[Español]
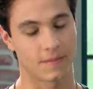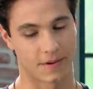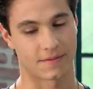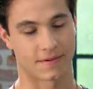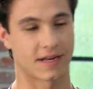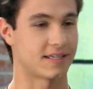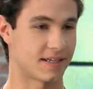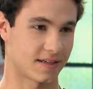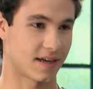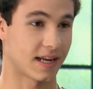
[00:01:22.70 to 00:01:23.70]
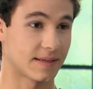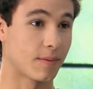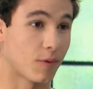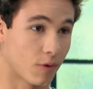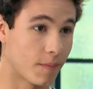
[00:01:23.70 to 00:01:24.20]
Bueno, gracias. Gracias
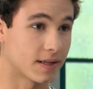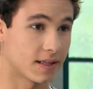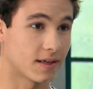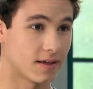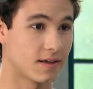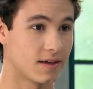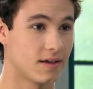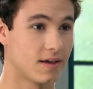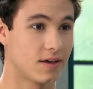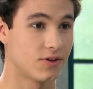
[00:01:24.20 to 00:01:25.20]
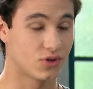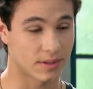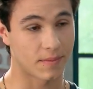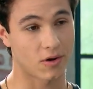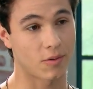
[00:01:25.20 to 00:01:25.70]
por preocuparte. Yo
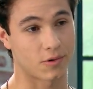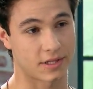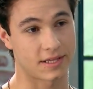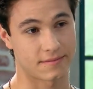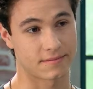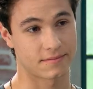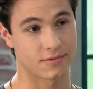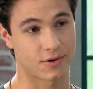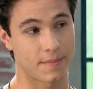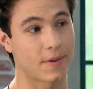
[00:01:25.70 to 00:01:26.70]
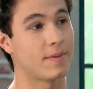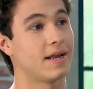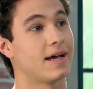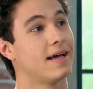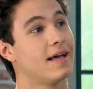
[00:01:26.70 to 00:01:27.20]
también lo hago por ti, ¿ok? Pero
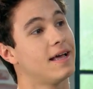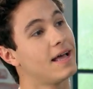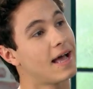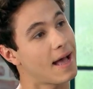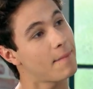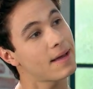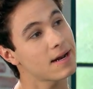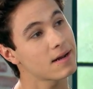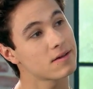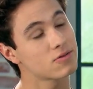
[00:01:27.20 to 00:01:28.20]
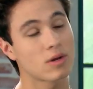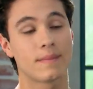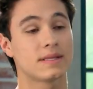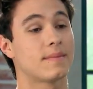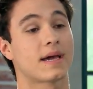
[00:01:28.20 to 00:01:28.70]
mira, Ámbar
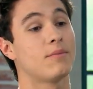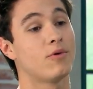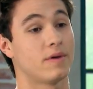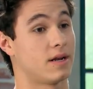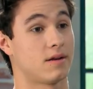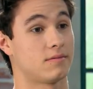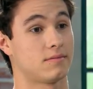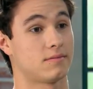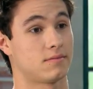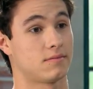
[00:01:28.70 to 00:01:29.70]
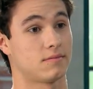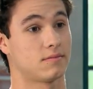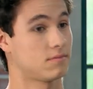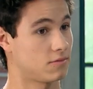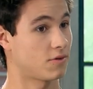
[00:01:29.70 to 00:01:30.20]
solamente me cae muy bien.
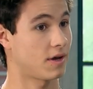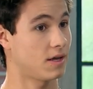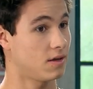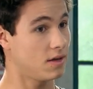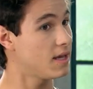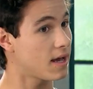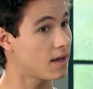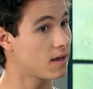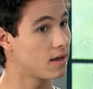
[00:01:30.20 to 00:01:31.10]
¿Ok? Y ya.